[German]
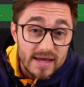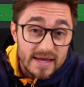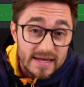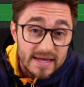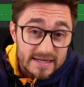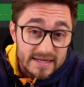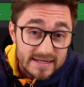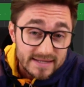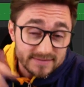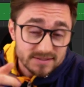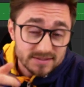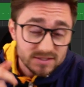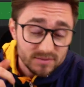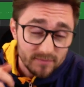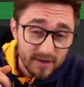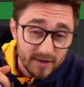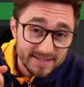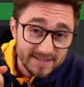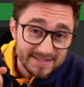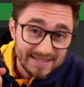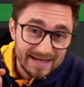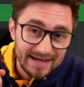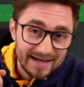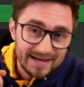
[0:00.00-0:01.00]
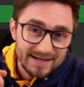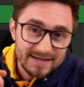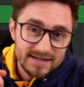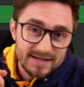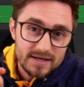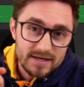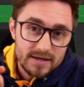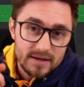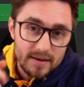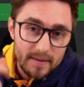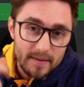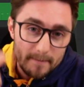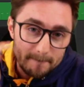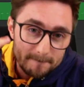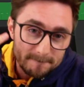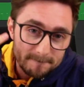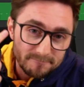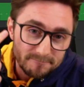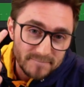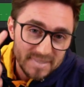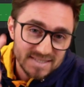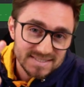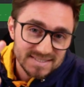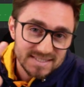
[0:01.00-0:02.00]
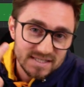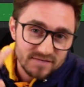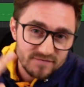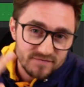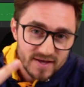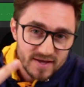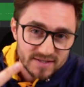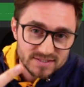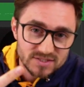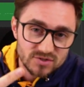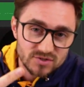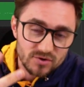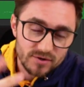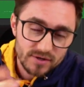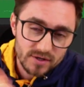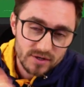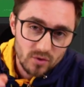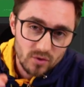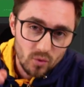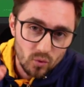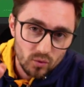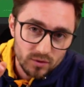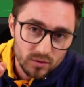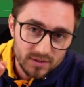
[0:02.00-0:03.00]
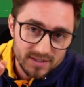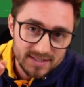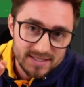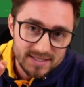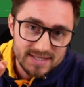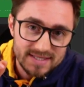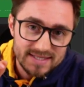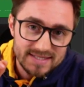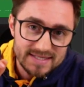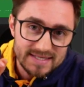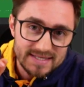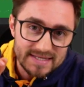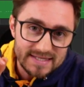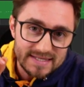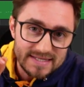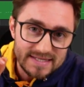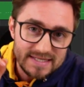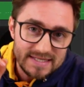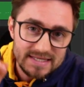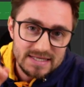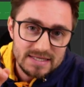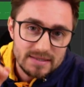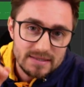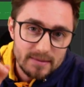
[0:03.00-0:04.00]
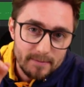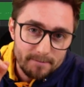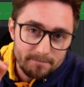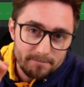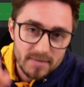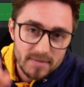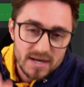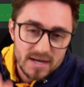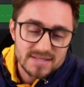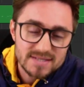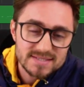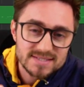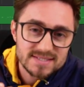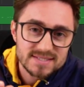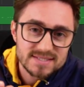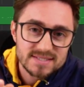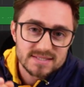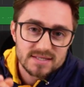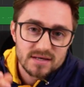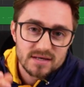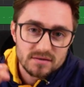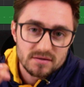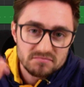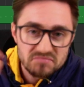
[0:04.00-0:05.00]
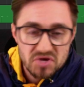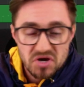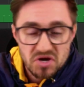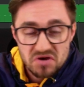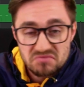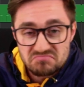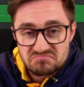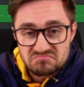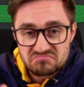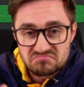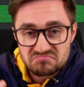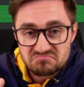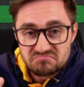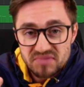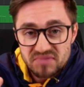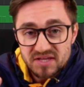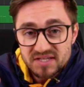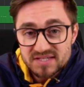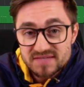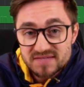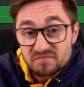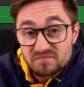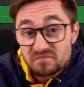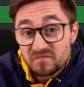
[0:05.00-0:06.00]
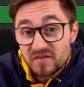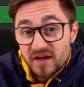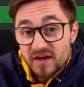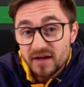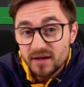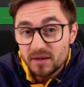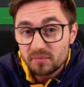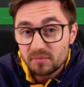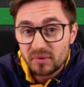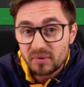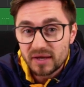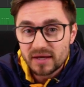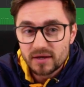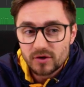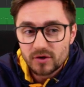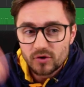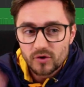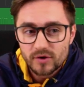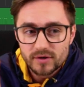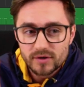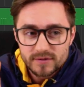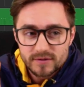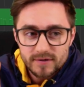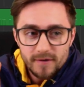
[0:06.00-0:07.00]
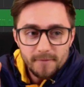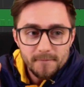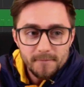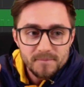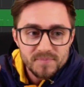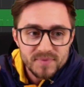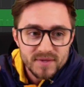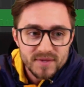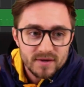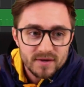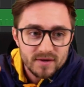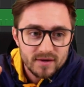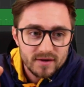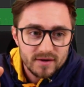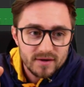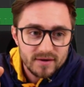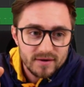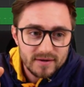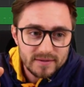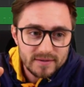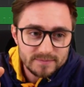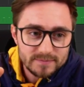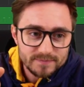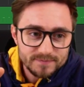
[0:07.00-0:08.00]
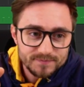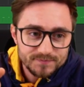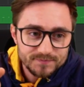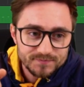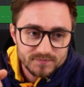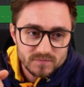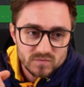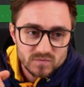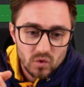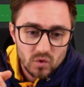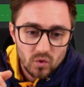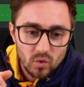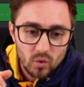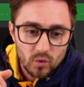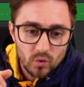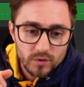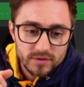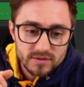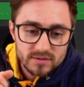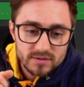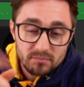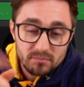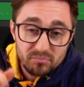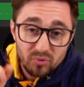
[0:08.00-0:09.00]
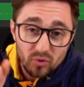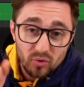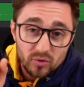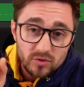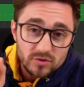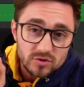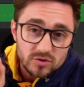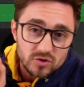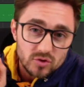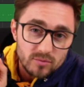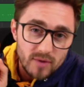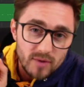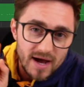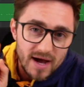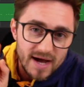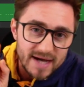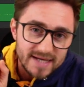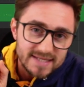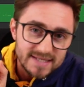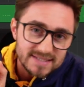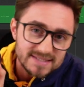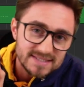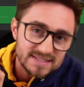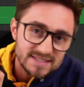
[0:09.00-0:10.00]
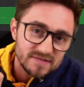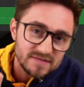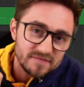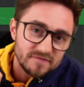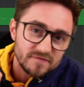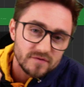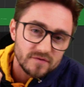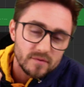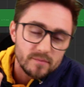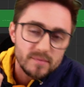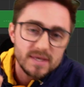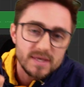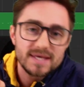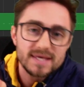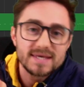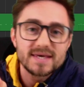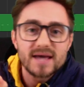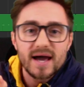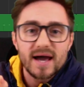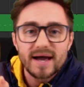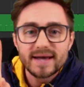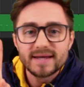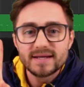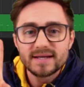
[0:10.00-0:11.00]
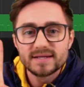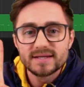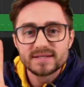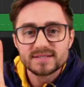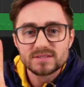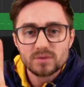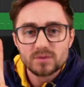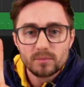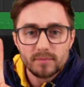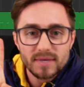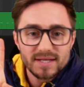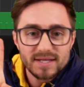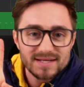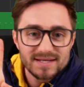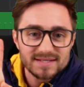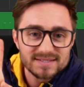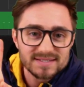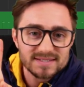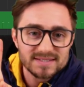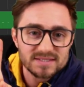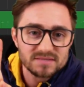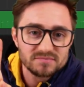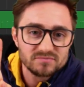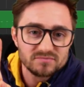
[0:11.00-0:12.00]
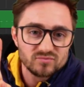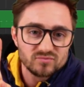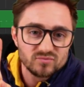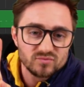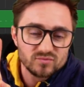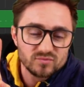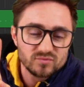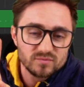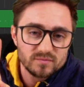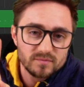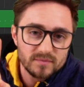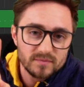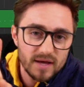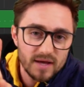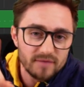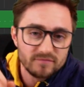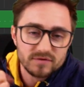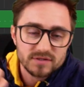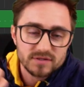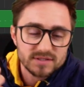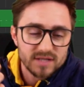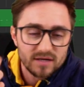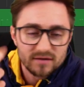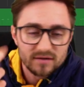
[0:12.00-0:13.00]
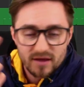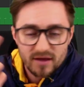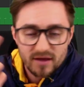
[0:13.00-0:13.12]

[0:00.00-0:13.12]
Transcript: Jetzt zu meinen drei Mixing-Werkzeugen, ohne die ich niemals ja, einen Mix fertigbringen könnte. Ähm, und Punkt Nummer 1 für mich eigentlich somit das ja, wie gesagt,